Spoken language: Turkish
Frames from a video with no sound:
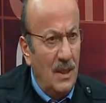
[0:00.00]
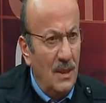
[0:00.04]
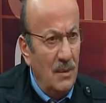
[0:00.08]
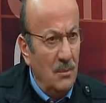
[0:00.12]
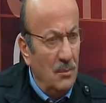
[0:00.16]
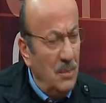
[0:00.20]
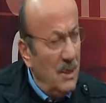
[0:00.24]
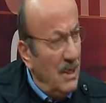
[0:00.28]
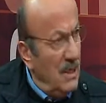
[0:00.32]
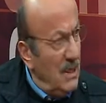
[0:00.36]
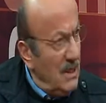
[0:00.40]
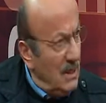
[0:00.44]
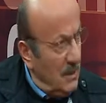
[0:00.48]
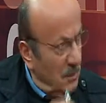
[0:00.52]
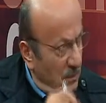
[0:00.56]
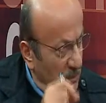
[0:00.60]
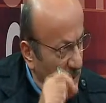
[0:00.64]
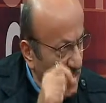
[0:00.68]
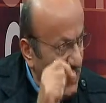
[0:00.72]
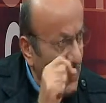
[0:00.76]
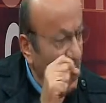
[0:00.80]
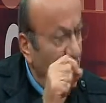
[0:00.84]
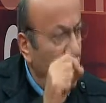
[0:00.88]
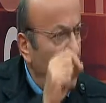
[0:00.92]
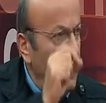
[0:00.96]
Bir, bir
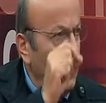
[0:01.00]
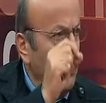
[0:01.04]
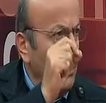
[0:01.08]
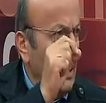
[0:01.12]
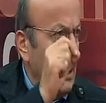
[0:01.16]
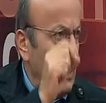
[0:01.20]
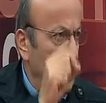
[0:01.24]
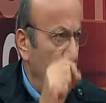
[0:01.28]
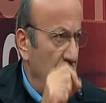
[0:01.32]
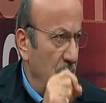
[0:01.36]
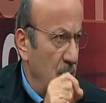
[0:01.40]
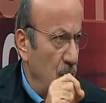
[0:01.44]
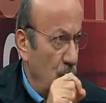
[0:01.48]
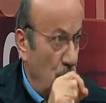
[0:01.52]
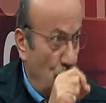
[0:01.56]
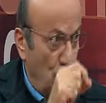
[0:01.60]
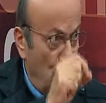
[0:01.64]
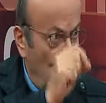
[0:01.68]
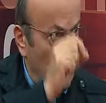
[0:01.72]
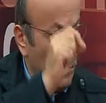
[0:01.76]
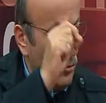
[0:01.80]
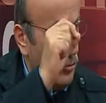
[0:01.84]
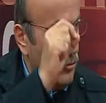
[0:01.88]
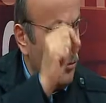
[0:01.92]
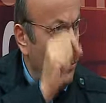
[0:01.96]
kişi var
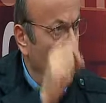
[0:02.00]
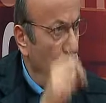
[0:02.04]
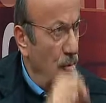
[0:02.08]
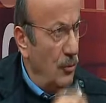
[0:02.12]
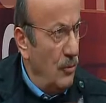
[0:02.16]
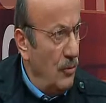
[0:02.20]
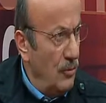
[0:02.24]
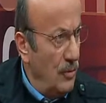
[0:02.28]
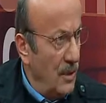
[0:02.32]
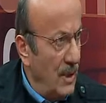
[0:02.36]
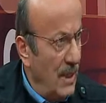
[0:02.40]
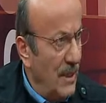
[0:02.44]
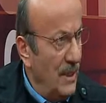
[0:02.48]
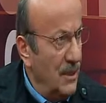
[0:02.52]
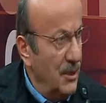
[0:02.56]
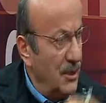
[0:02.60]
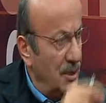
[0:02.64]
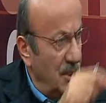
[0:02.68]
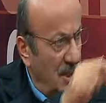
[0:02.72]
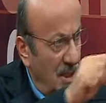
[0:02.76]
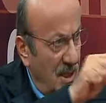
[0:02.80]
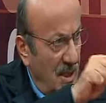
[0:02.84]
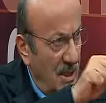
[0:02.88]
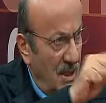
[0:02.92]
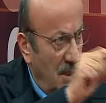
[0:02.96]
çok güçlü, her
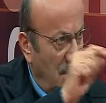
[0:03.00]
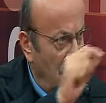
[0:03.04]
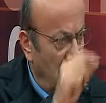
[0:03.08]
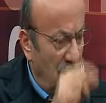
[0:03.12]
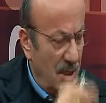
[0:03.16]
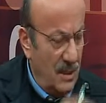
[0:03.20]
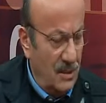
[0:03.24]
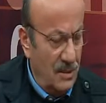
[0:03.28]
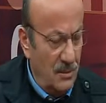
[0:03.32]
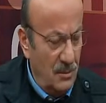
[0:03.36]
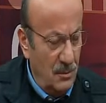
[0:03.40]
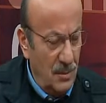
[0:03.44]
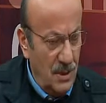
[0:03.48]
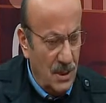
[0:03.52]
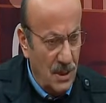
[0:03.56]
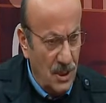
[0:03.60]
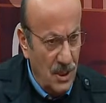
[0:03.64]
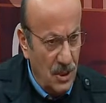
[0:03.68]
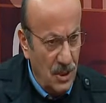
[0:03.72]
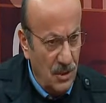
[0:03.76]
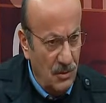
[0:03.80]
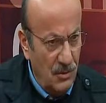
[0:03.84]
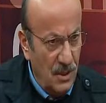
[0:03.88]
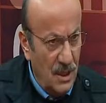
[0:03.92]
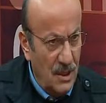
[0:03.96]
şeyi yapan bir
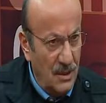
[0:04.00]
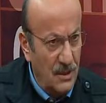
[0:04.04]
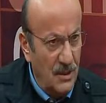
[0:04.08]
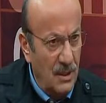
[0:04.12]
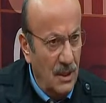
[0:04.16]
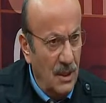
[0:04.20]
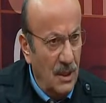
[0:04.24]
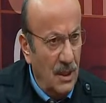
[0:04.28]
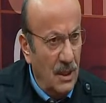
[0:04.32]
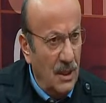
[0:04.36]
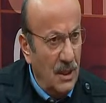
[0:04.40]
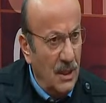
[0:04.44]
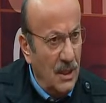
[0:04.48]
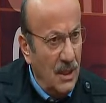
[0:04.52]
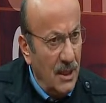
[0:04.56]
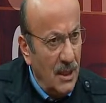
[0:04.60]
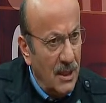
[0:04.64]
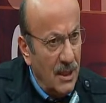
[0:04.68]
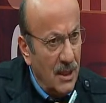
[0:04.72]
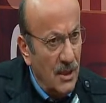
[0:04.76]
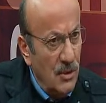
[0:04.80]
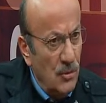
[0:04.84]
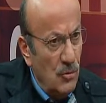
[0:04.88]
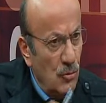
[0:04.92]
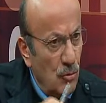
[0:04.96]
kişi var
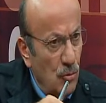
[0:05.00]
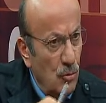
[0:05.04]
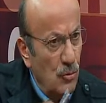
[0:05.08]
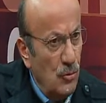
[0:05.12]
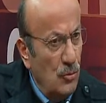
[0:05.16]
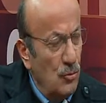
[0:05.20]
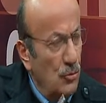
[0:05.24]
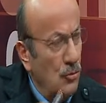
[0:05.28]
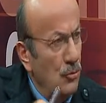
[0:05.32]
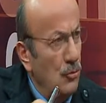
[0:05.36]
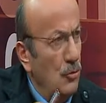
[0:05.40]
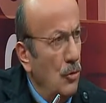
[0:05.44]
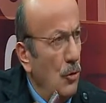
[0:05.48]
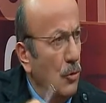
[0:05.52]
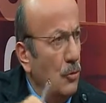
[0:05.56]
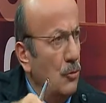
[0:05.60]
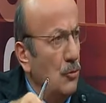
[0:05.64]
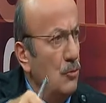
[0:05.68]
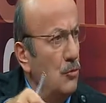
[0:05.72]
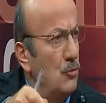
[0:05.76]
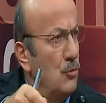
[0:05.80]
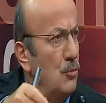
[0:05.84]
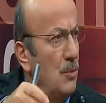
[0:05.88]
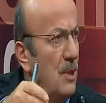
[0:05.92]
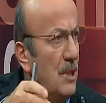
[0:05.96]
ikinci, üçüncü,
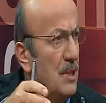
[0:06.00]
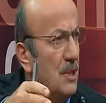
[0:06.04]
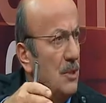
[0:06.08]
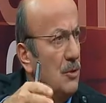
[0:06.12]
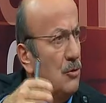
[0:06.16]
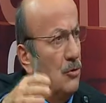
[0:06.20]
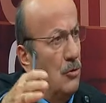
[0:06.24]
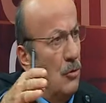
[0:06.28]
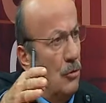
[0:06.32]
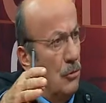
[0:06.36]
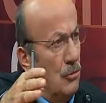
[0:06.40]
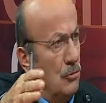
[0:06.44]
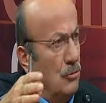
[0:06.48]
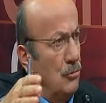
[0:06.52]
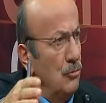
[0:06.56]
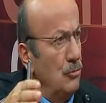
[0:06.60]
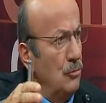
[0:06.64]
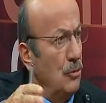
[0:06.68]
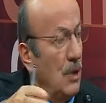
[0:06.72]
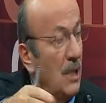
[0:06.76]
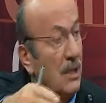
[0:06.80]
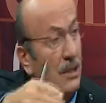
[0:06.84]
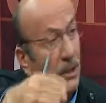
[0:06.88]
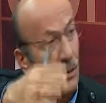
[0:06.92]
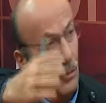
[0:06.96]
dördüncü, beşinci, onuncu
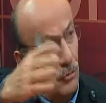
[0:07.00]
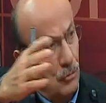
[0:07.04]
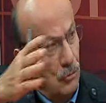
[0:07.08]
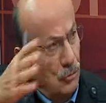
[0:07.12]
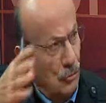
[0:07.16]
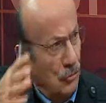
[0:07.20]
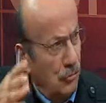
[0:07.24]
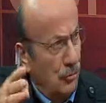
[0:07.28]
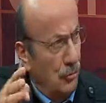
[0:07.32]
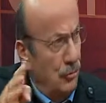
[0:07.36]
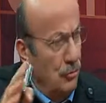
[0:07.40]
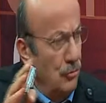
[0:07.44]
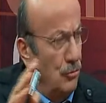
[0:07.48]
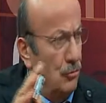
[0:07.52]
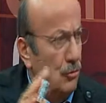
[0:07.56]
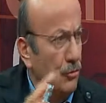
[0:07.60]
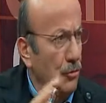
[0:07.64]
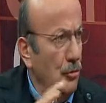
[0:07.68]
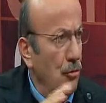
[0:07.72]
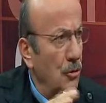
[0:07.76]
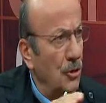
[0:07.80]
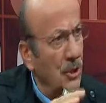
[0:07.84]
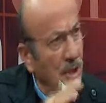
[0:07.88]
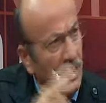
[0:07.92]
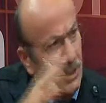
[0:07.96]
hatta on dokuzuncu
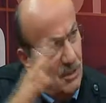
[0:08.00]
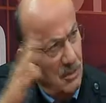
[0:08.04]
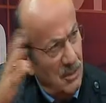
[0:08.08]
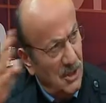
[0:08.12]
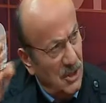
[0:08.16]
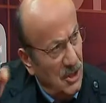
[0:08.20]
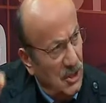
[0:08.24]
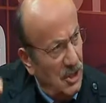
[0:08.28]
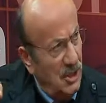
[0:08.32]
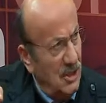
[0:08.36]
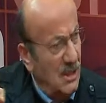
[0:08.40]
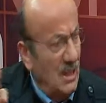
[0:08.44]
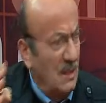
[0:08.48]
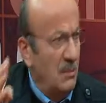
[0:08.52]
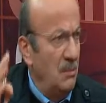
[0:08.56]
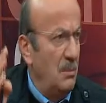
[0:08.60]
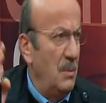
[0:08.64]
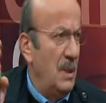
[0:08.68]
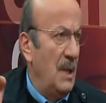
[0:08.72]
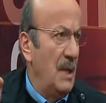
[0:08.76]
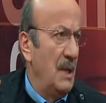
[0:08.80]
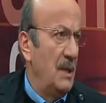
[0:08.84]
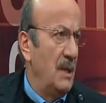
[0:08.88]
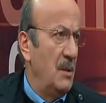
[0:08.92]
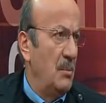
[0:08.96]
yok. Yirminciden
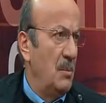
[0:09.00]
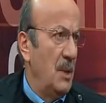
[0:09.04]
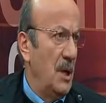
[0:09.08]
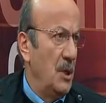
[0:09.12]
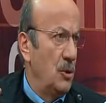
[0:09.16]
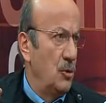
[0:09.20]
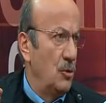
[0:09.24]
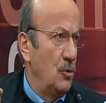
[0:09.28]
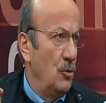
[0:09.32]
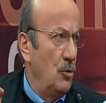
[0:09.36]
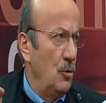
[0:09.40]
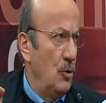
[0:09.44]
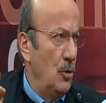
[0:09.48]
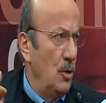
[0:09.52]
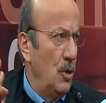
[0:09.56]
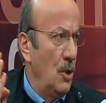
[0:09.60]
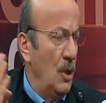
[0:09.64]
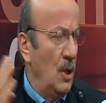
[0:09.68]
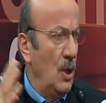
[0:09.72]
belki başlıyor.